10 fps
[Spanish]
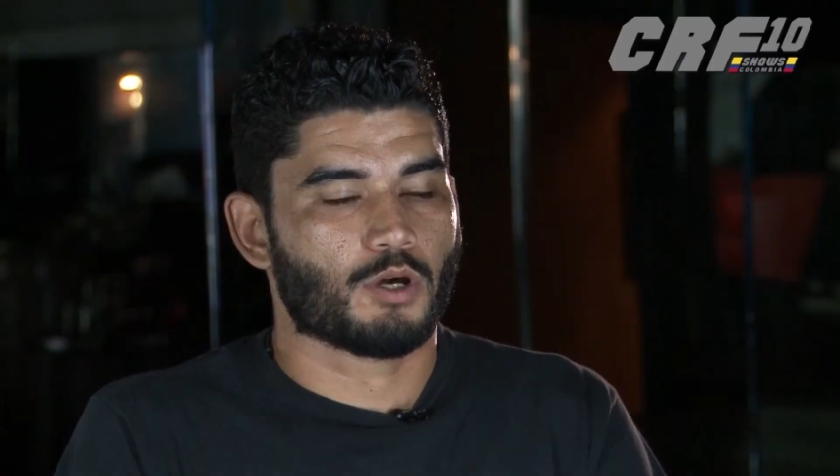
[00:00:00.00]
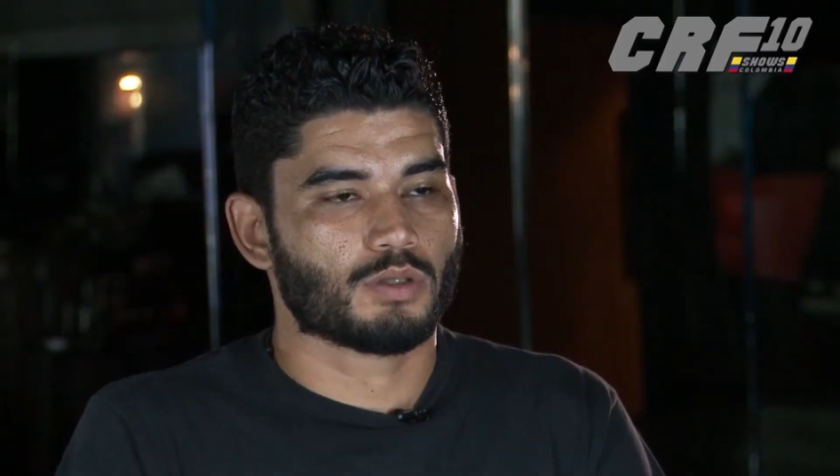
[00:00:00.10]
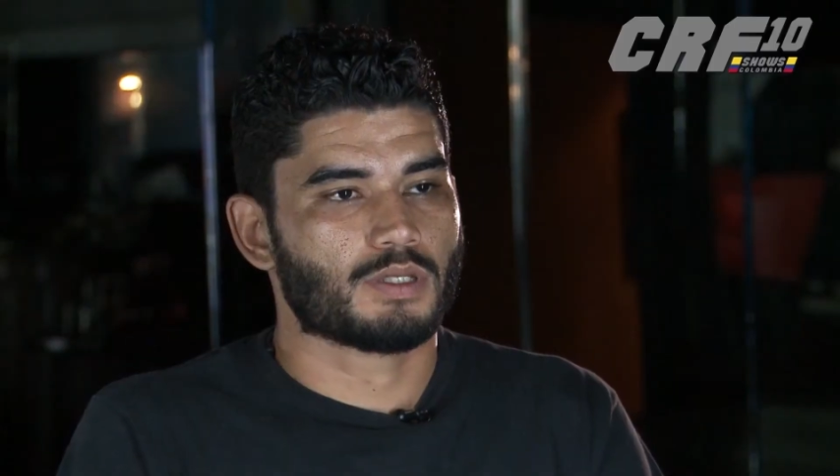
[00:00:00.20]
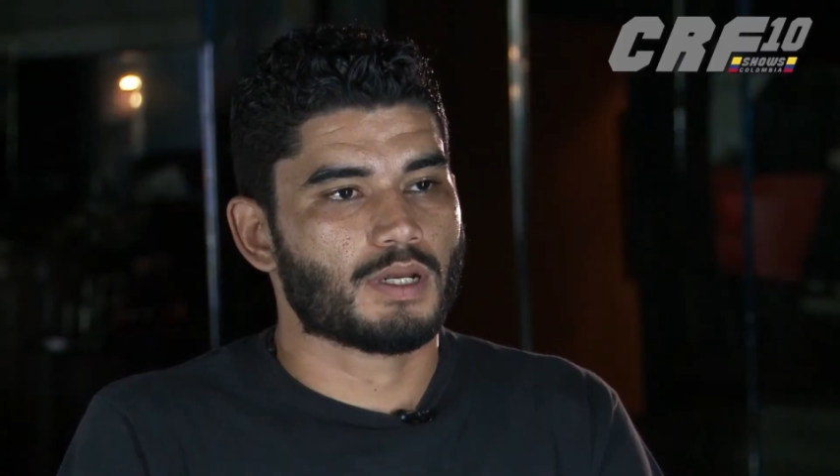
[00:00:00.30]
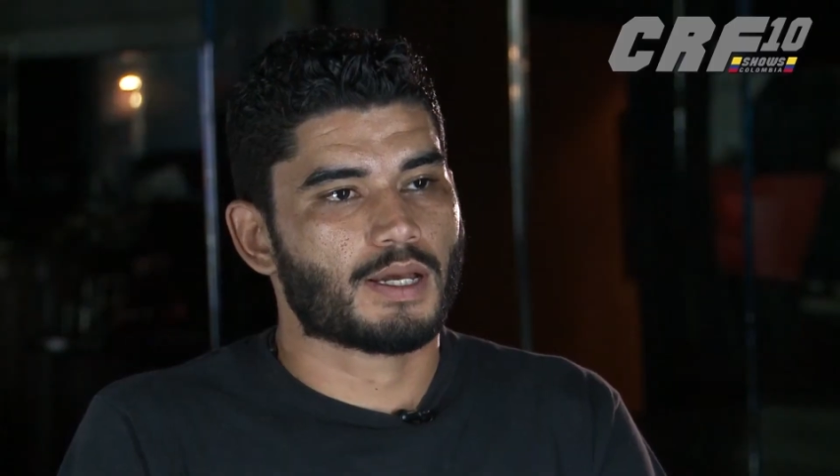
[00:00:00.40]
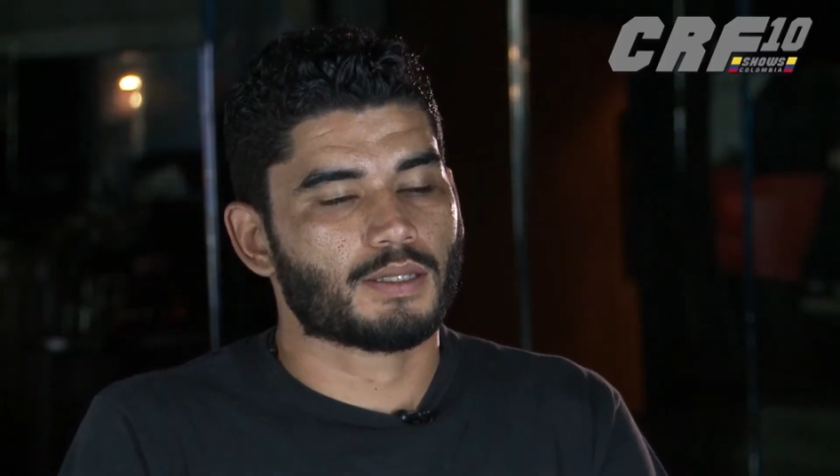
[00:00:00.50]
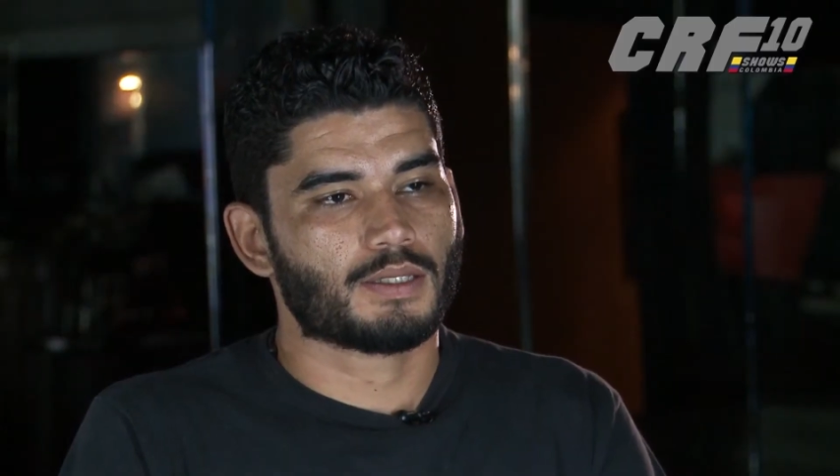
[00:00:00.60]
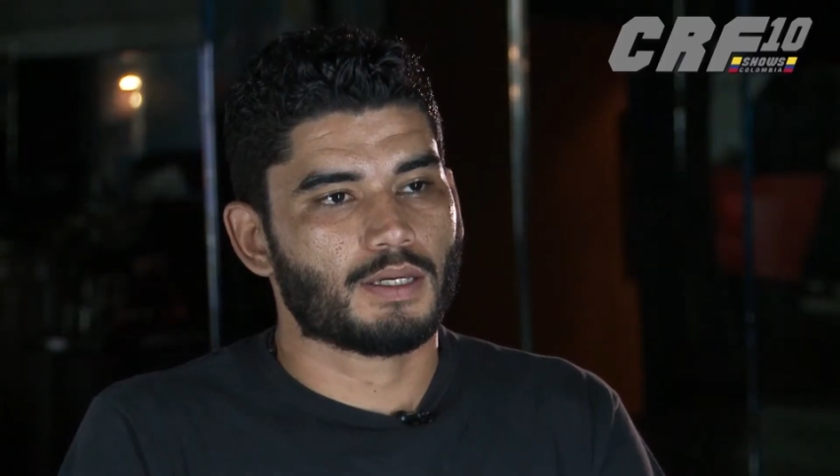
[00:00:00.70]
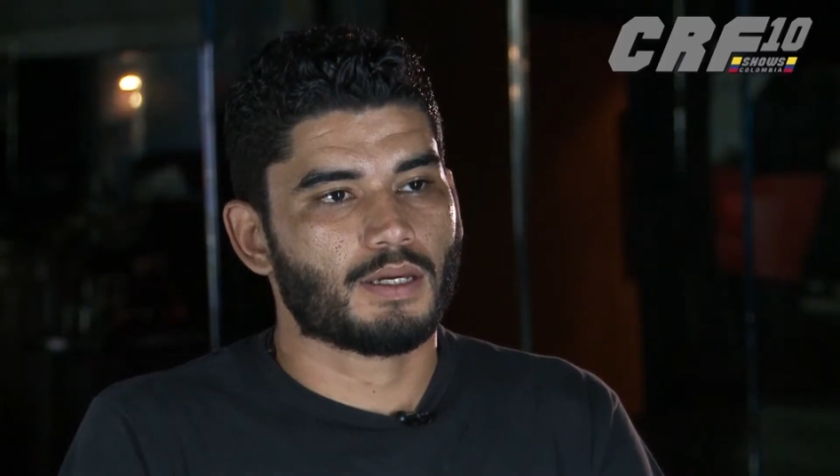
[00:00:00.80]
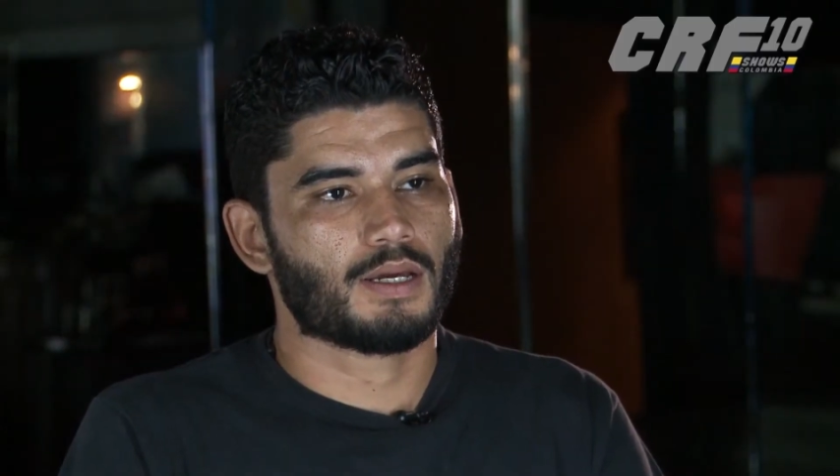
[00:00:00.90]
mi
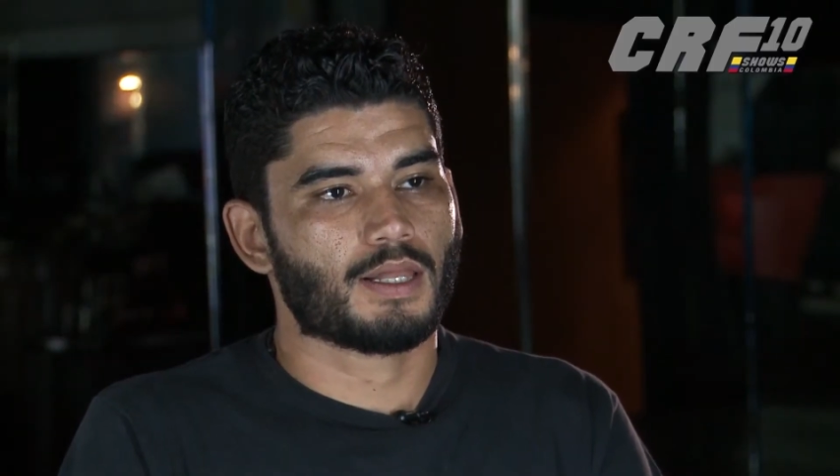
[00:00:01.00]
contrincante